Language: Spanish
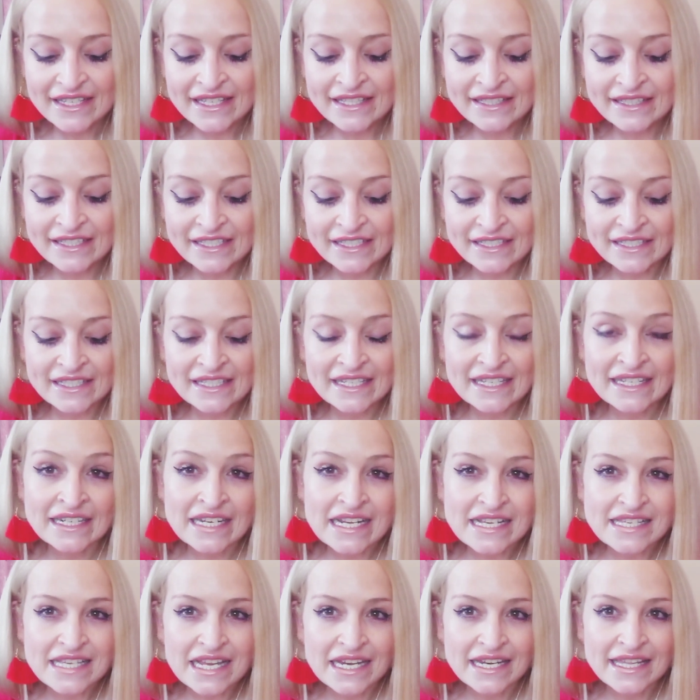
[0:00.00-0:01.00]
Y tiene en
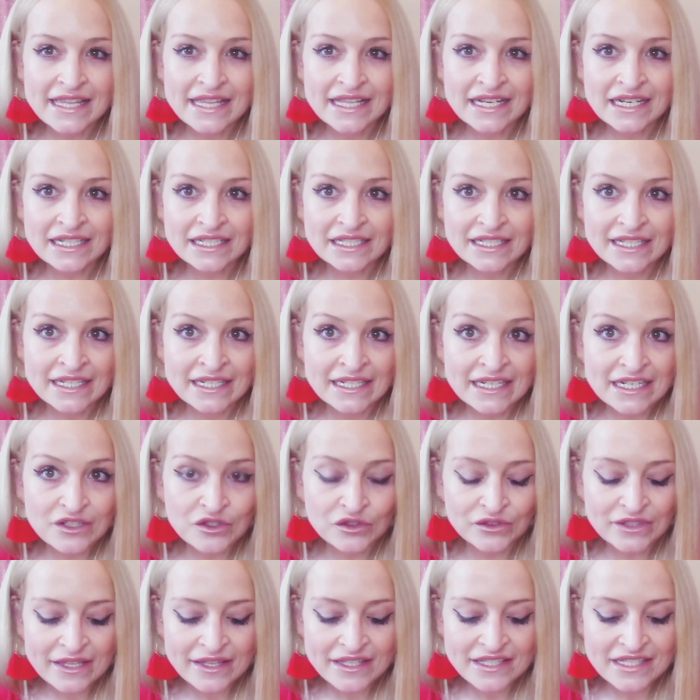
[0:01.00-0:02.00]
la salida, en las
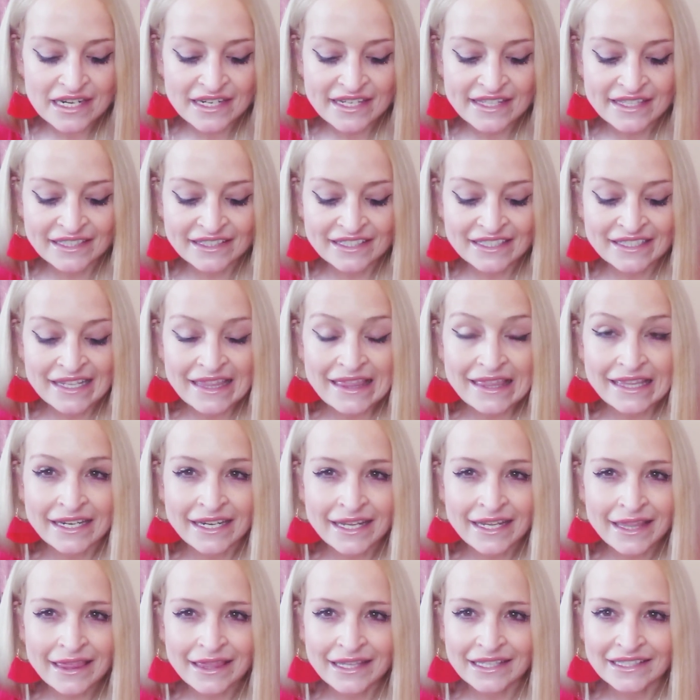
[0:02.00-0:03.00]
notas de salida tiene
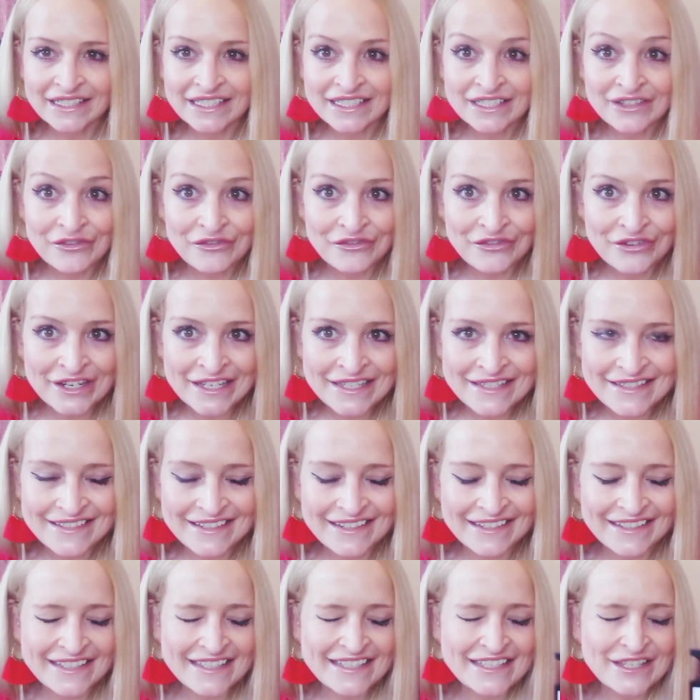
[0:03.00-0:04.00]
cereza, tiene
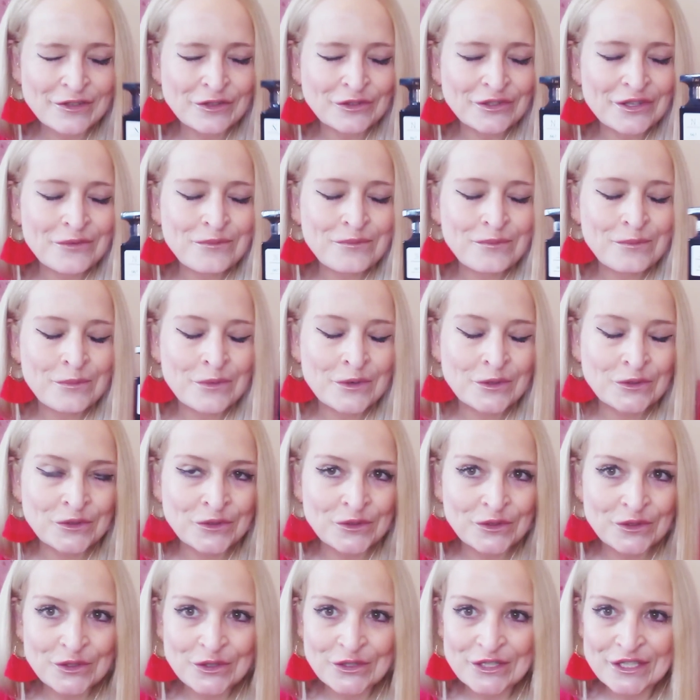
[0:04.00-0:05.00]
fresa, que se nota un
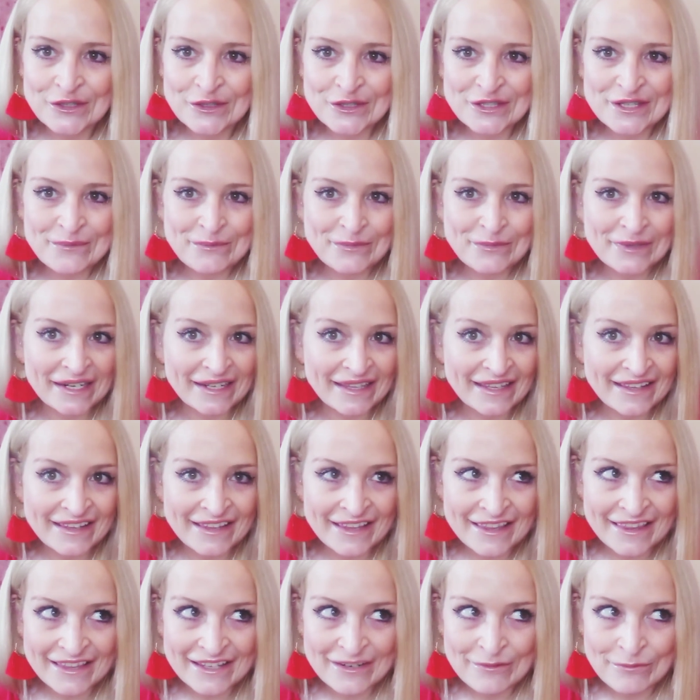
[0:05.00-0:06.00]
montón y no se pierde
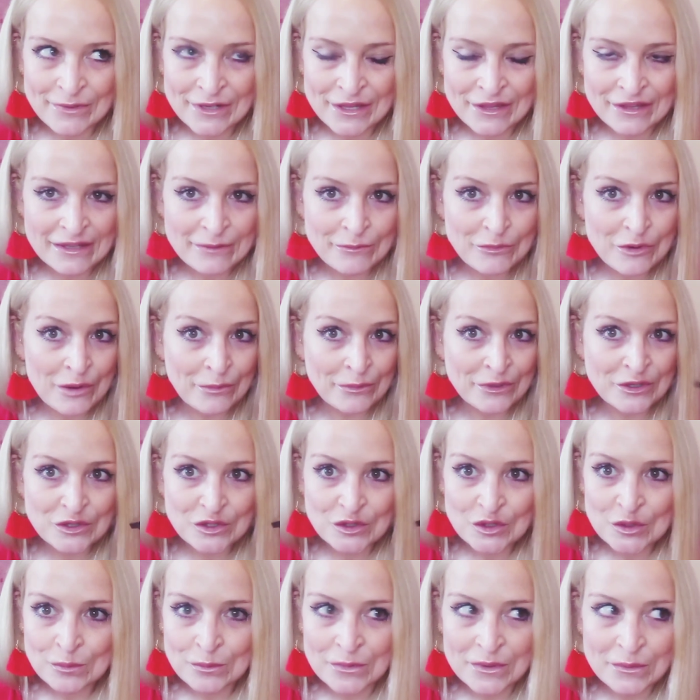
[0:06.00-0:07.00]
desde el principio, al menos
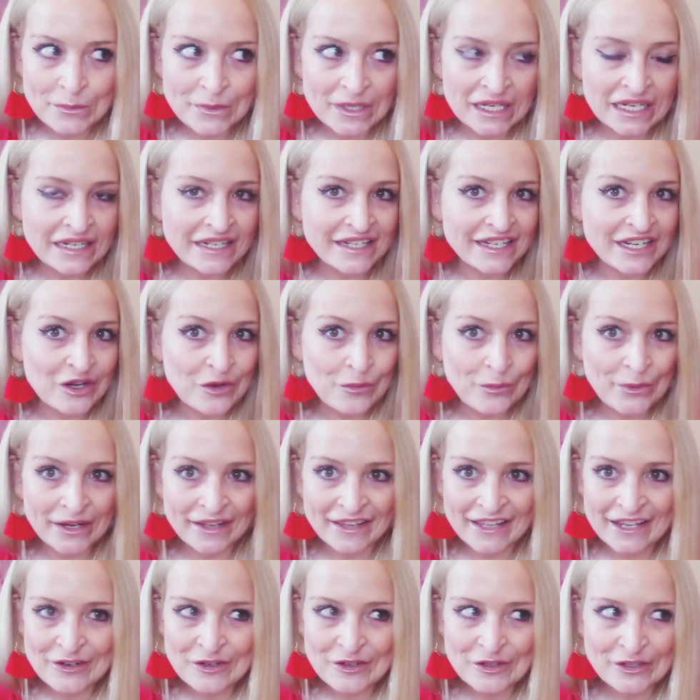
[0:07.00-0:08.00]
yo en mi piel ni lo
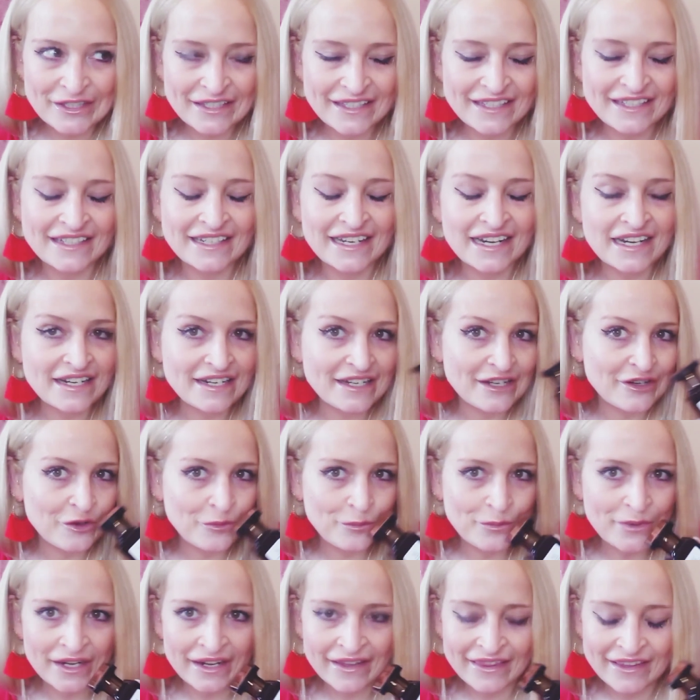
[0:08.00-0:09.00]
perdí al original ni
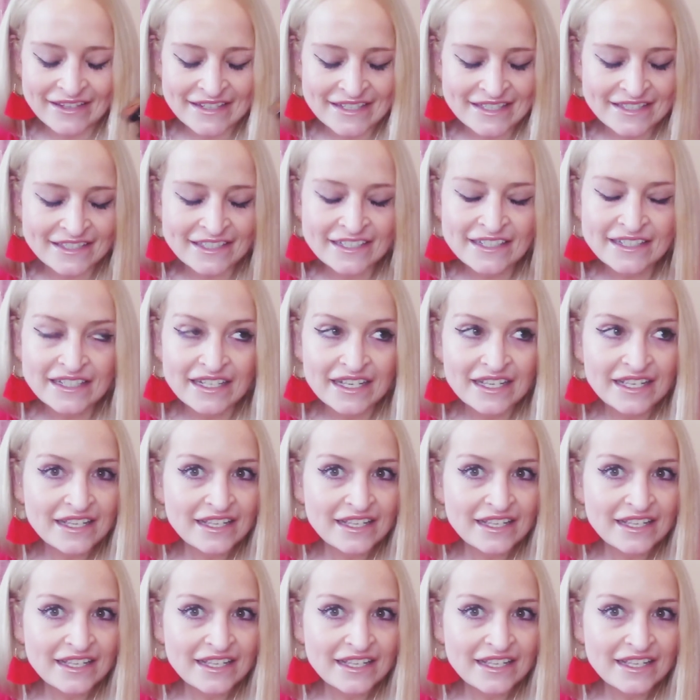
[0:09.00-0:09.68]
lo pierde este.